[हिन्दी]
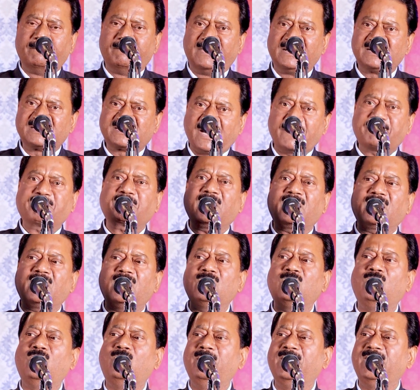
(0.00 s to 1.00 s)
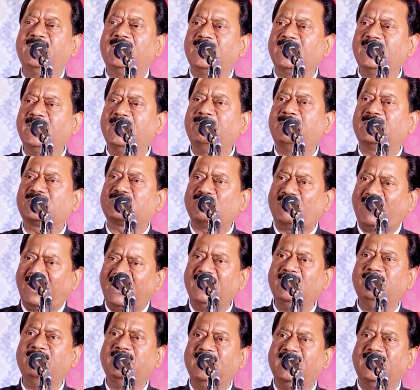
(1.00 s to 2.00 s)
मज़हब के रंगों में रंगे
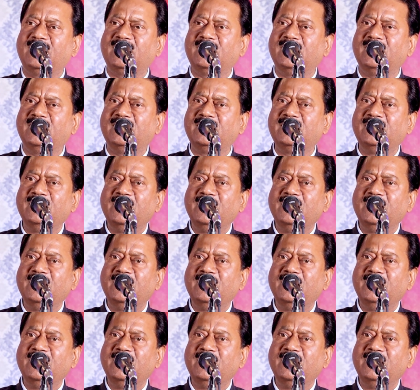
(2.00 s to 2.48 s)
मतवाले मिलेंगे